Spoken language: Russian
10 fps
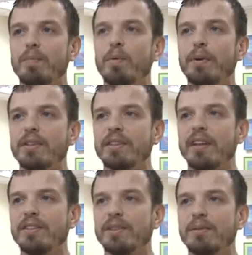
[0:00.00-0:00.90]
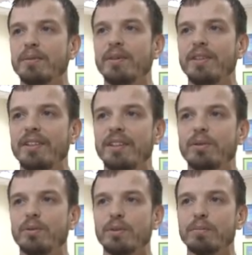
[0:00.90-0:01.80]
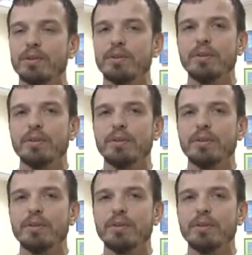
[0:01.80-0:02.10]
тому пространству и космосу.